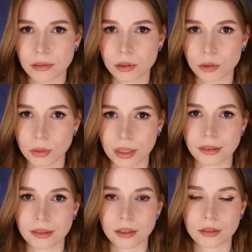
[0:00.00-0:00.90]
w
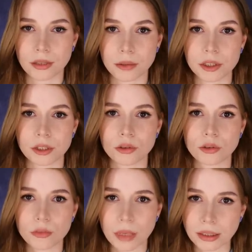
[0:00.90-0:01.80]
której znajdowały się
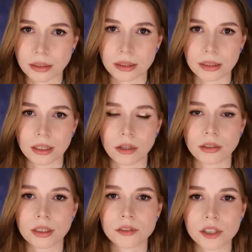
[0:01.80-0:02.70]
dokumenty i
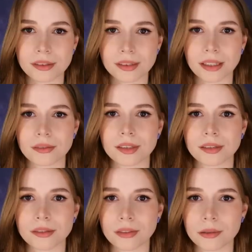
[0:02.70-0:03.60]
one wszystkie
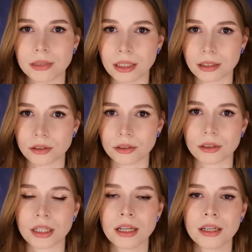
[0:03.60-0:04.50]
wskazywały na to,